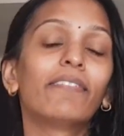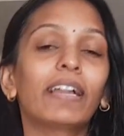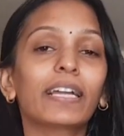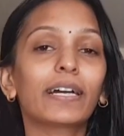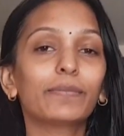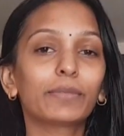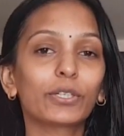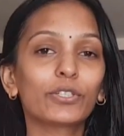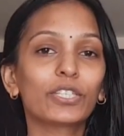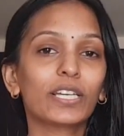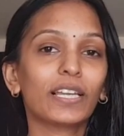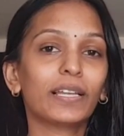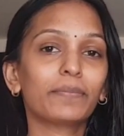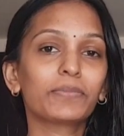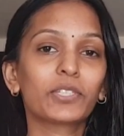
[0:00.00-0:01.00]
வெல்கம் டு
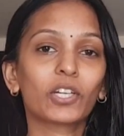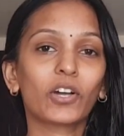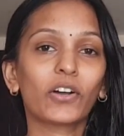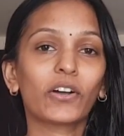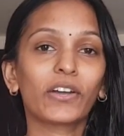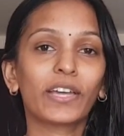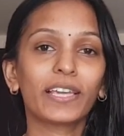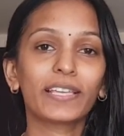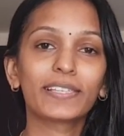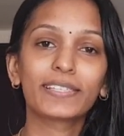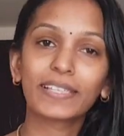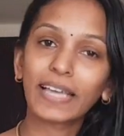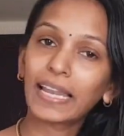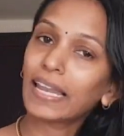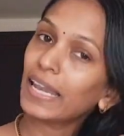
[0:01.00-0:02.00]
செல்லம் சாய்ஸ்
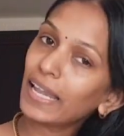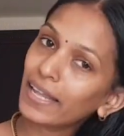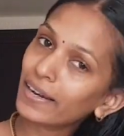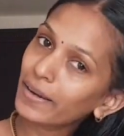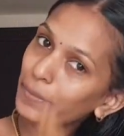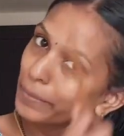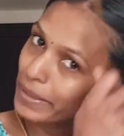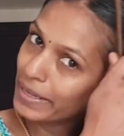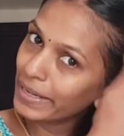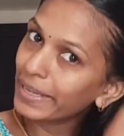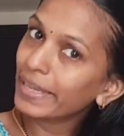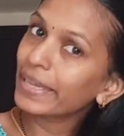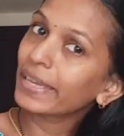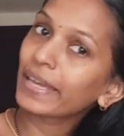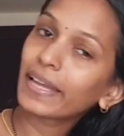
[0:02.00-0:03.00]
எல்லாரும் எப்படி
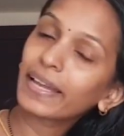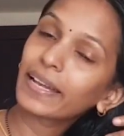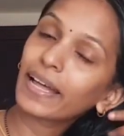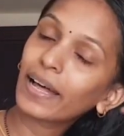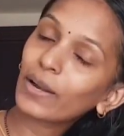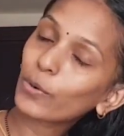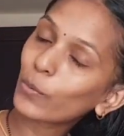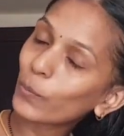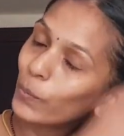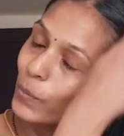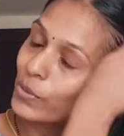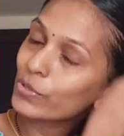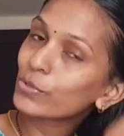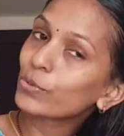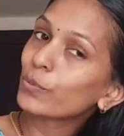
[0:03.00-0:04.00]
இருக்கீங்க நான்
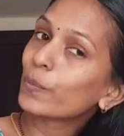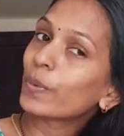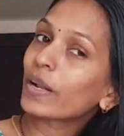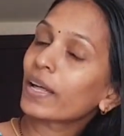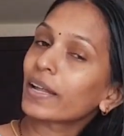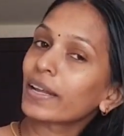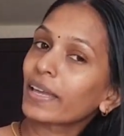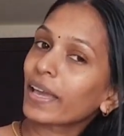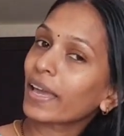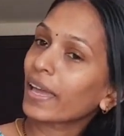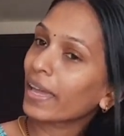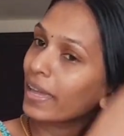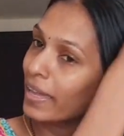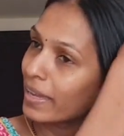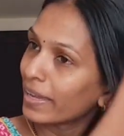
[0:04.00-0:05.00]
ரொம்ப சூப்பராக
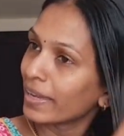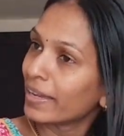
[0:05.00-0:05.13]
இருக்கேன்